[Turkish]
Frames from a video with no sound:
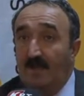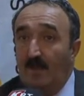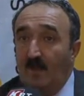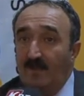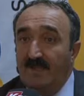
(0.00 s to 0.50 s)
e,
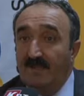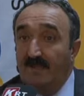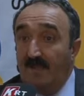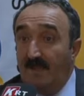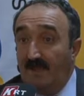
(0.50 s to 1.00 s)

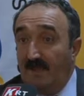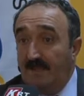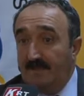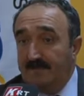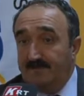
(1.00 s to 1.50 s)
örneğin
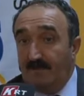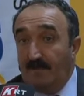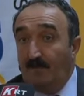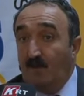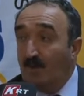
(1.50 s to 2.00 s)
e,
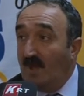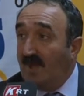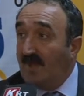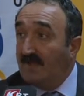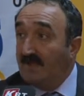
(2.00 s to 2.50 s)
Büyük
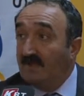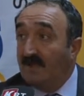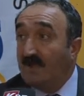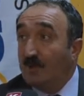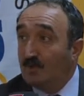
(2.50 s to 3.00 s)
Hayalin
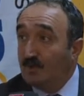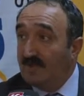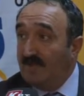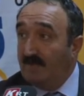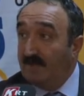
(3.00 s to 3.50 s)
Kara
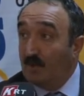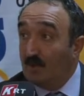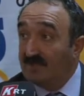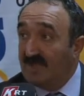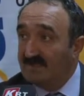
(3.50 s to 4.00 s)
Yüzü diye bir
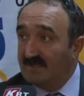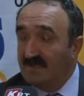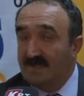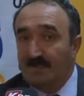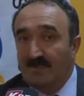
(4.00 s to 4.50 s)
proje
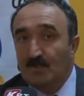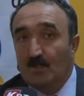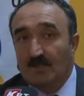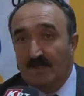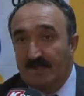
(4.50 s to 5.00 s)
hazırladık.
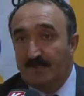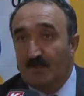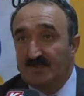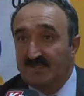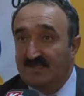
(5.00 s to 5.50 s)
1.1
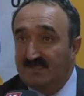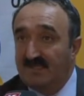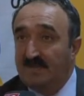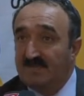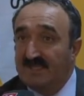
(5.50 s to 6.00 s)
projesi
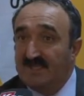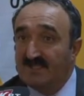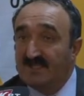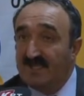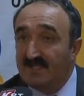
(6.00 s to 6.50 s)
dediğimiz
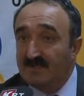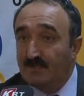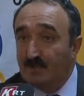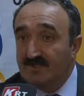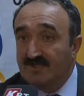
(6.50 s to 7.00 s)
gençlik
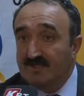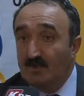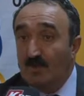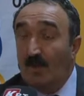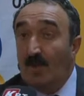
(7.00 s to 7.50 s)
değişim
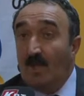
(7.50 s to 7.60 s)
projesi bu.